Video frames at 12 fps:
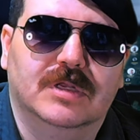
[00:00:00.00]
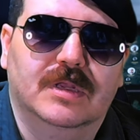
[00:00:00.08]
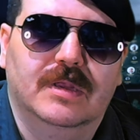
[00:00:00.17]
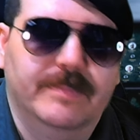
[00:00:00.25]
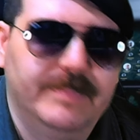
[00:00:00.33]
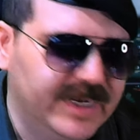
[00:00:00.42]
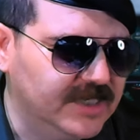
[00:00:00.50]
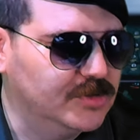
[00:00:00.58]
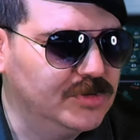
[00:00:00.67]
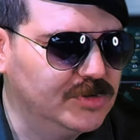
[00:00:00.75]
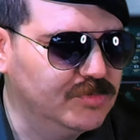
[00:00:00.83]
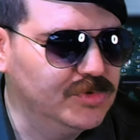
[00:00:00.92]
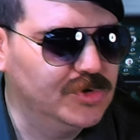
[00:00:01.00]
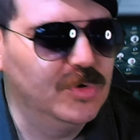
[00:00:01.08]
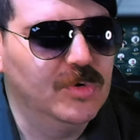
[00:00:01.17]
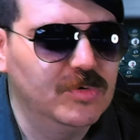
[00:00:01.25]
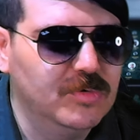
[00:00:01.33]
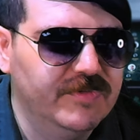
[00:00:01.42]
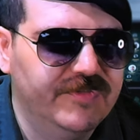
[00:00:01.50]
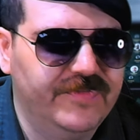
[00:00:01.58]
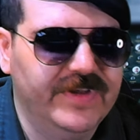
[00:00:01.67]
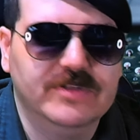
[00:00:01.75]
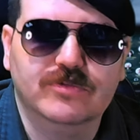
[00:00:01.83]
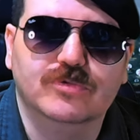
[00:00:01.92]
preço de um jogo
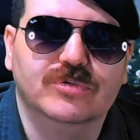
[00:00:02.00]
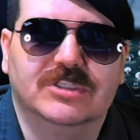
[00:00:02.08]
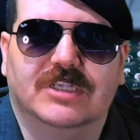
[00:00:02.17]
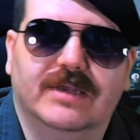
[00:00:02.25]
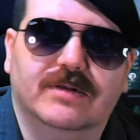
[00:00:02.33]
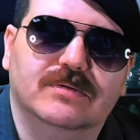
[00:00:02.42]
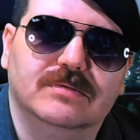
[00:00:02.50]
feito do zero?